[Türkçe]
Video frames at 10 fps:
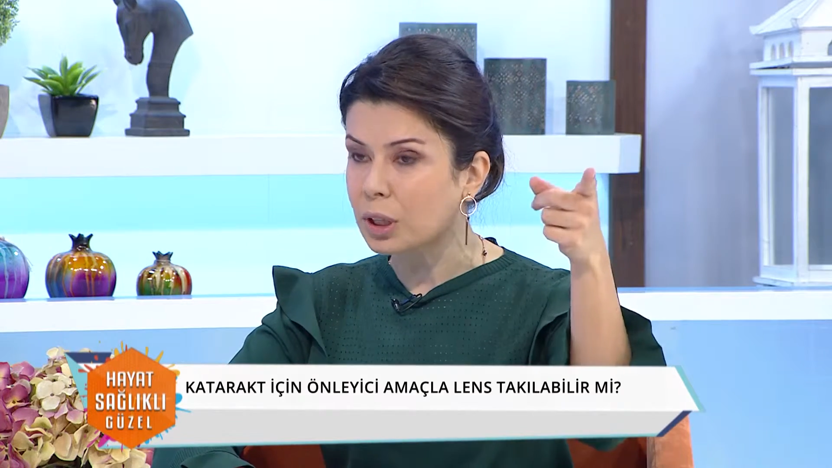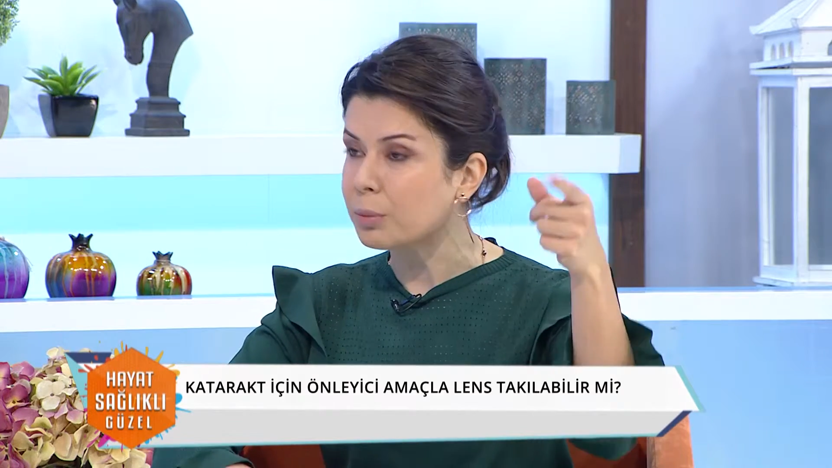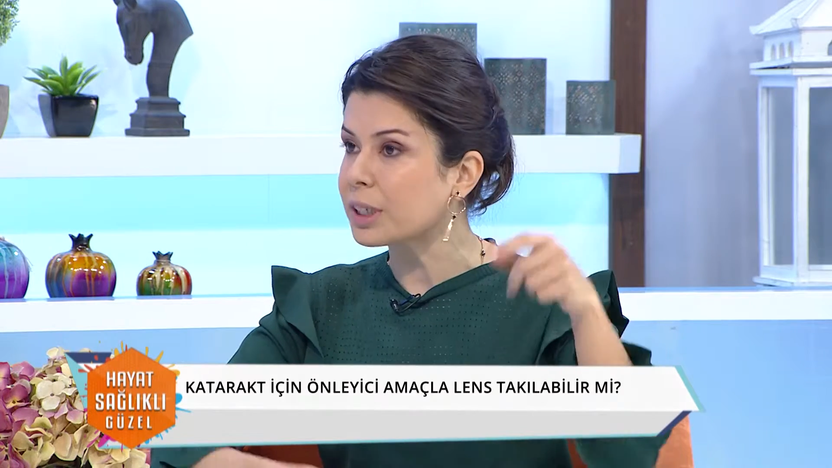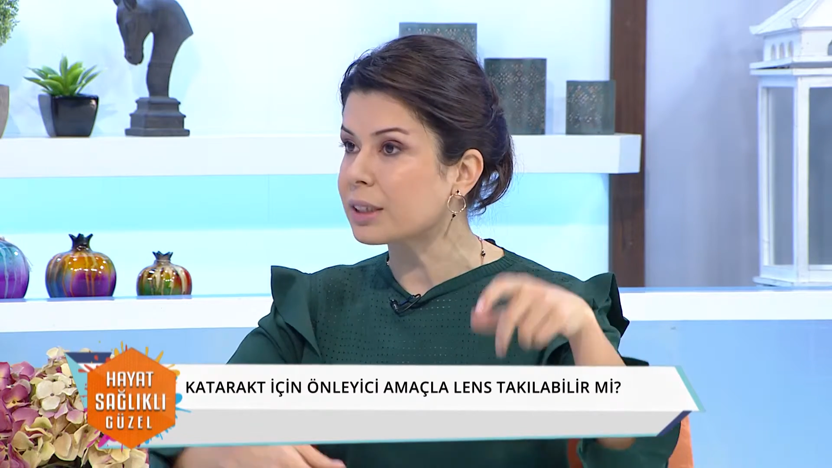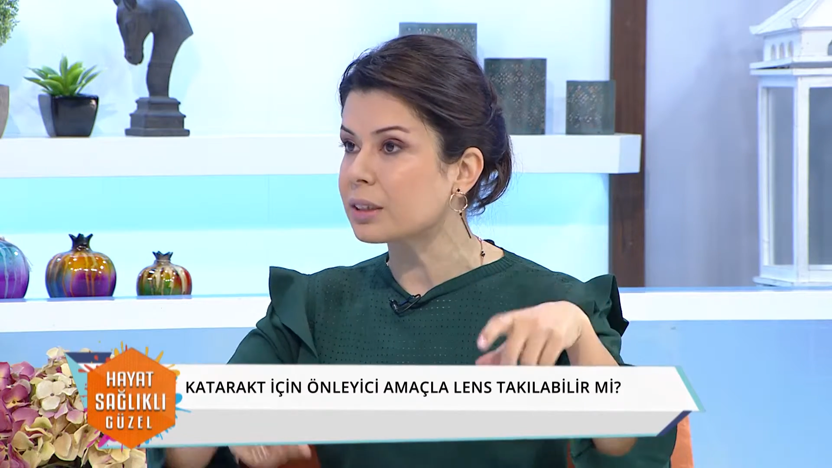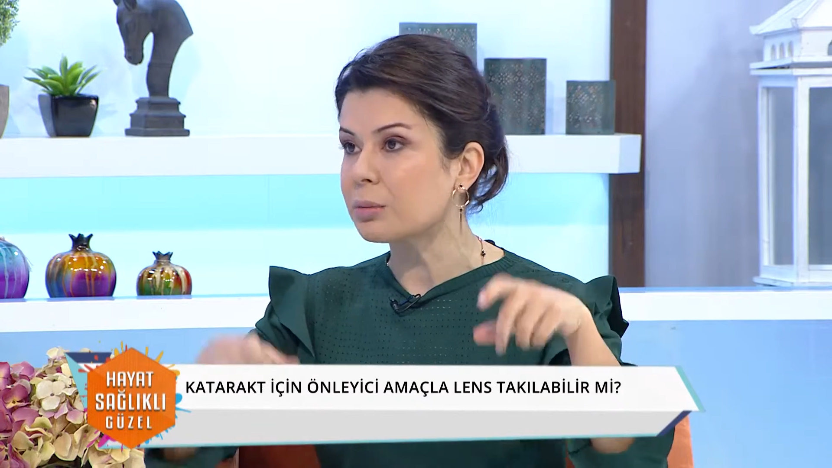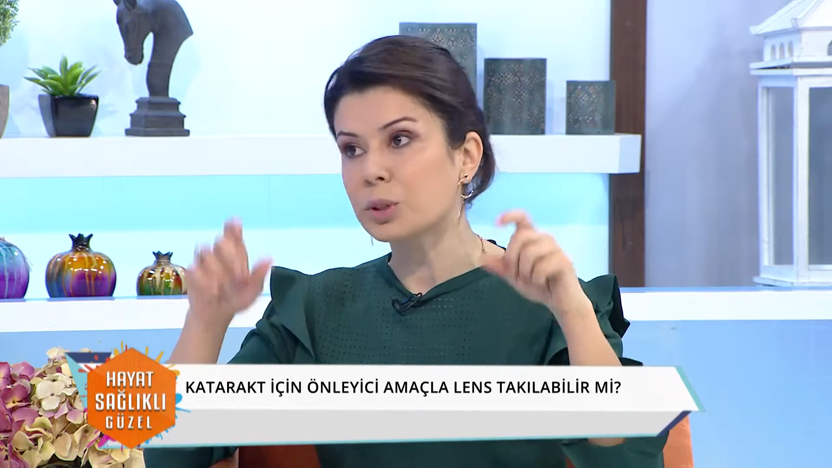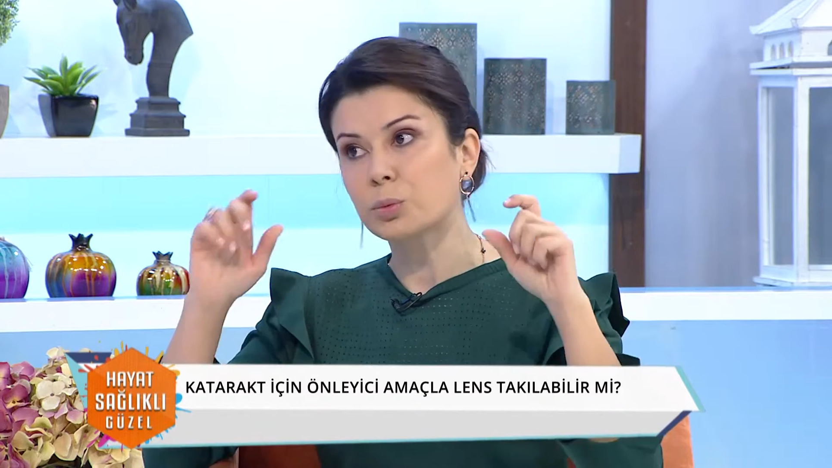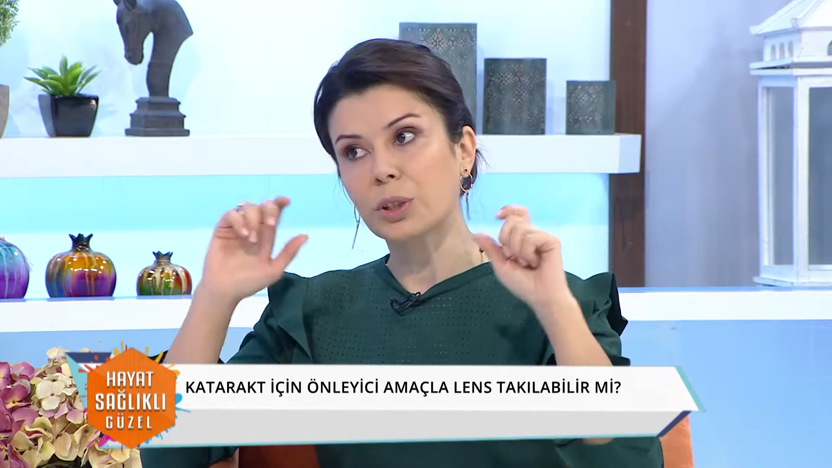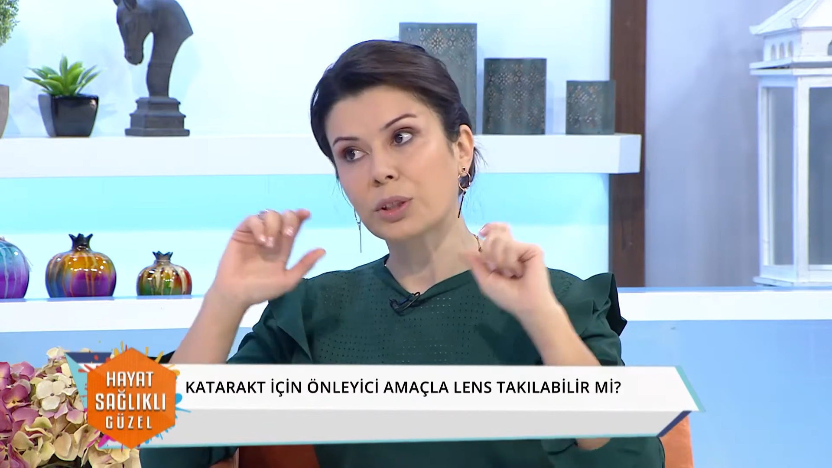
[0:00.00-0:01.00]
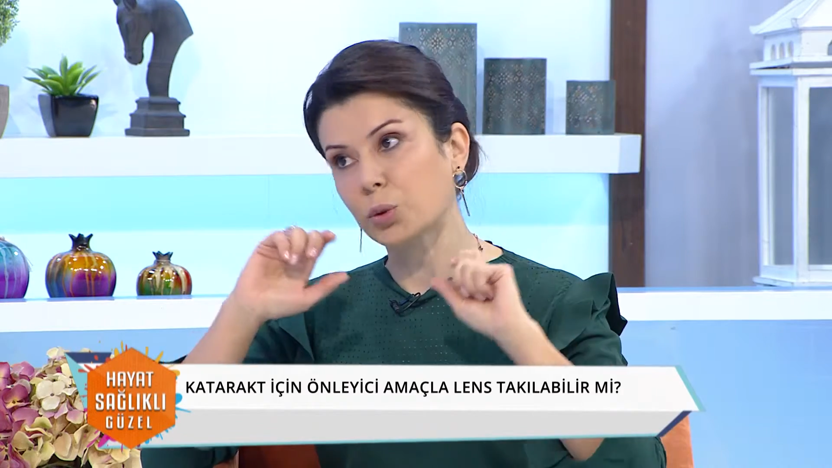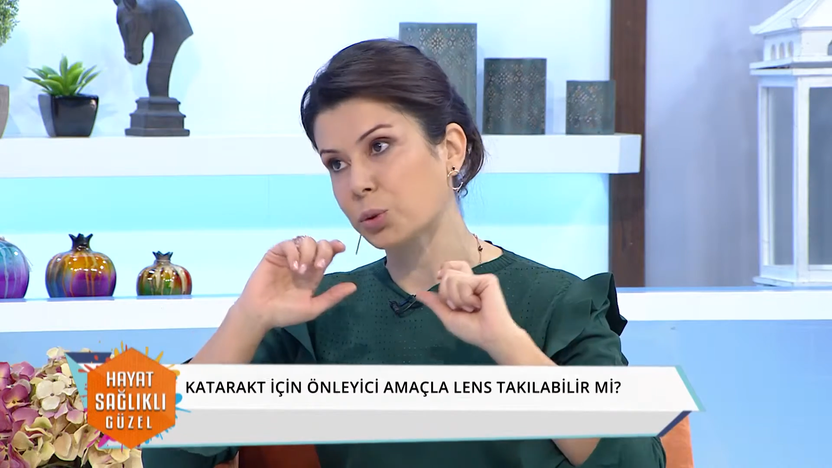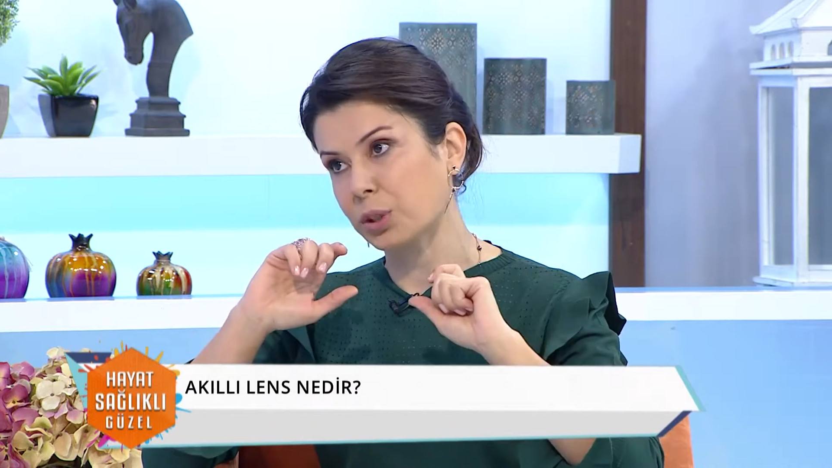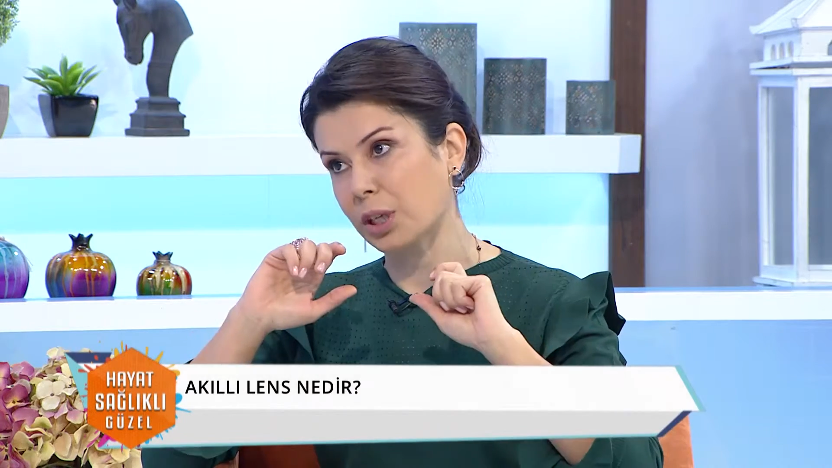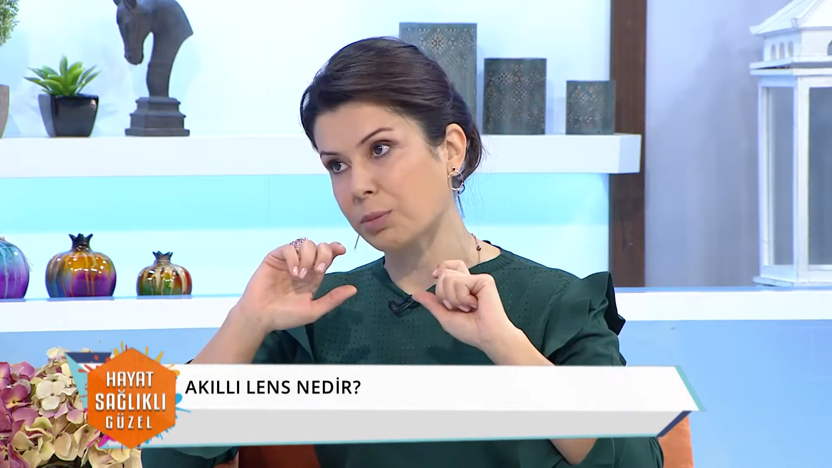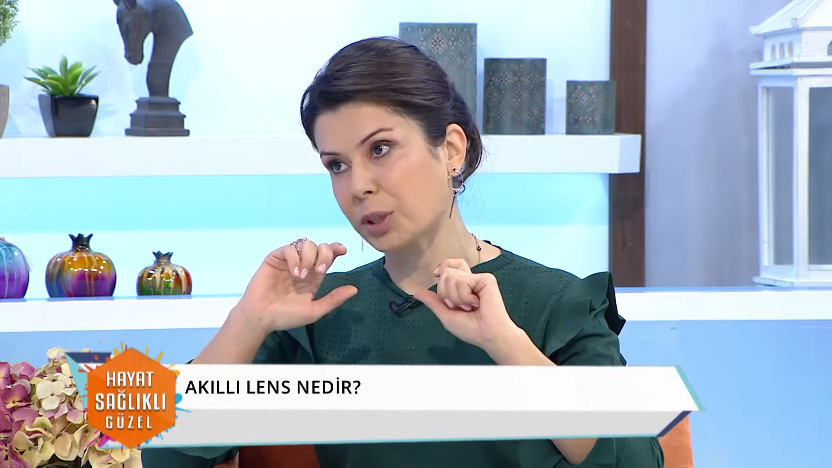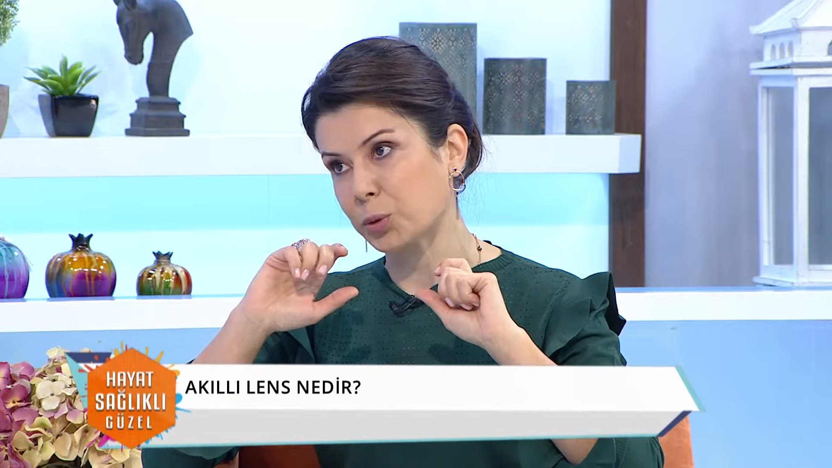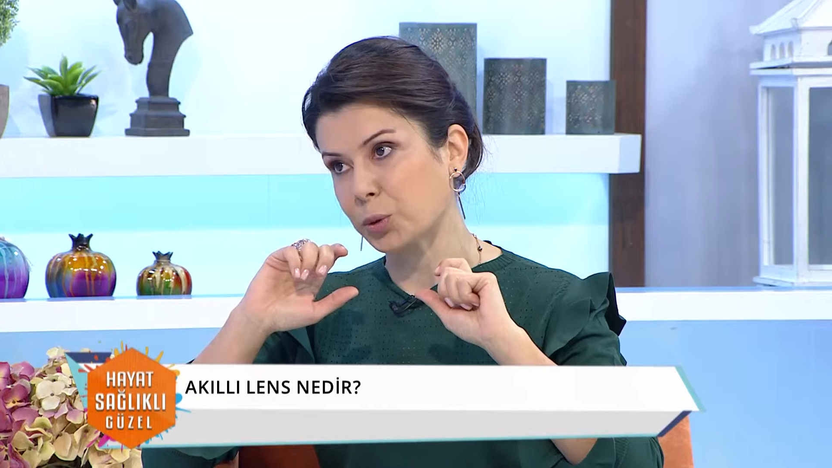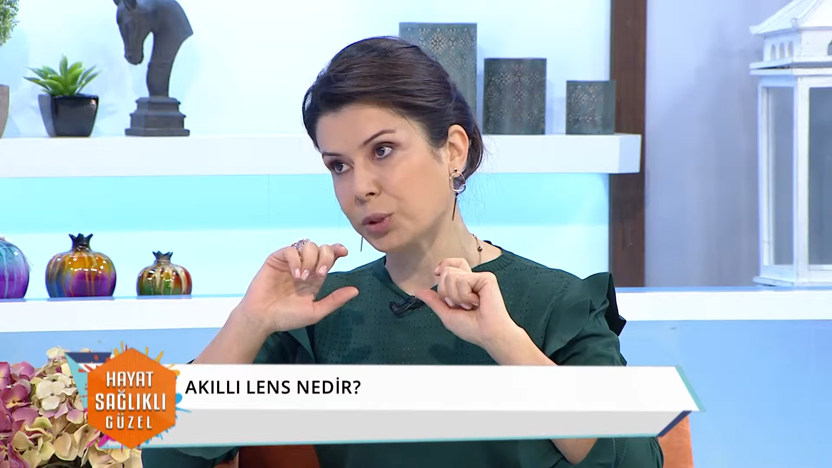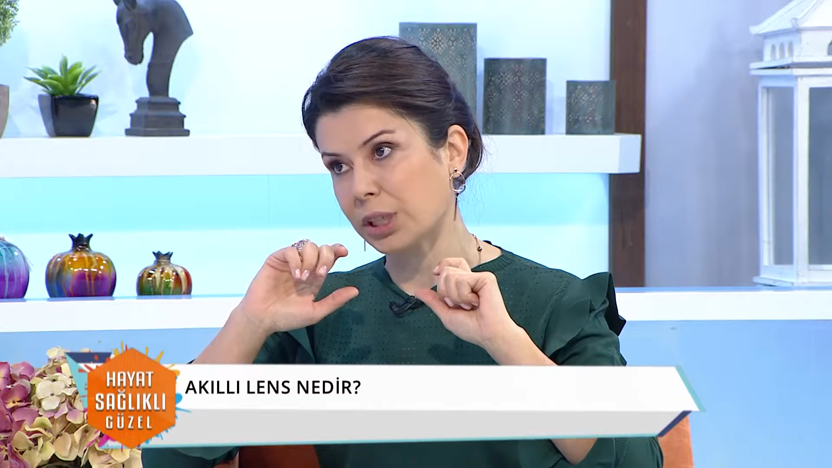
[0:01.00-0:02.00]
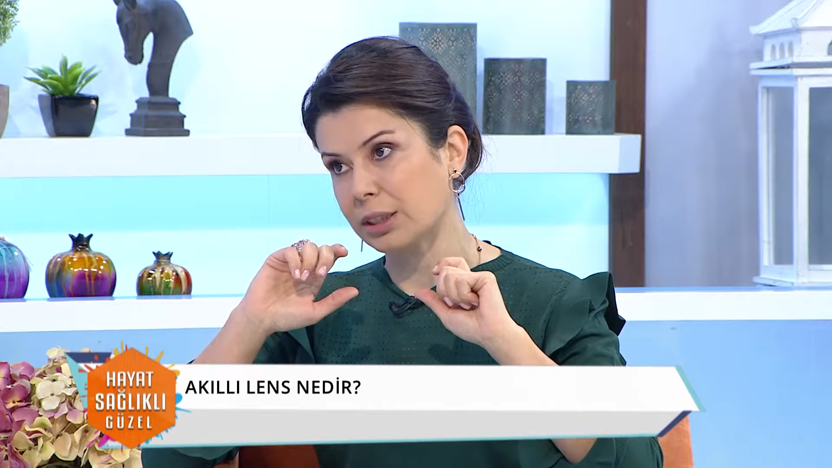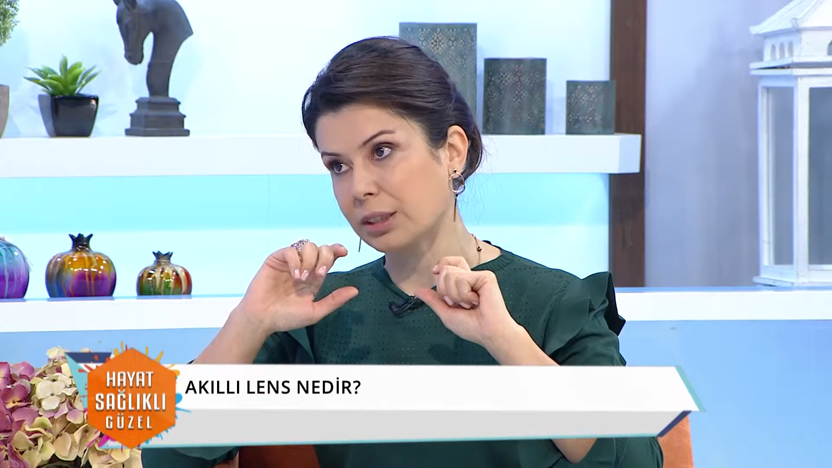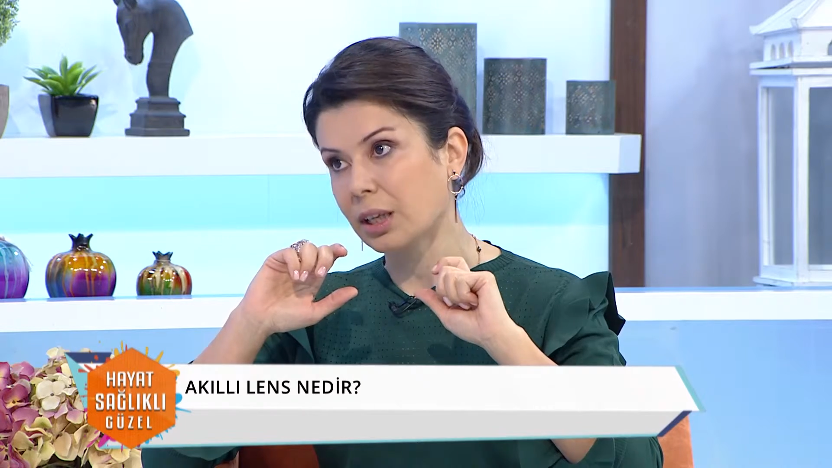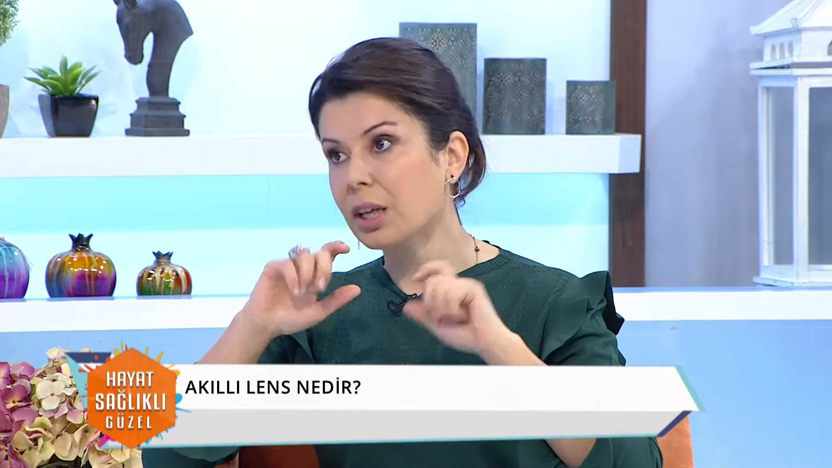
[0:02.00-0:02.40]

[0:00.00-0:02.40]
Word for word: ama yakına mecburen gözlük takmak zorundaydık.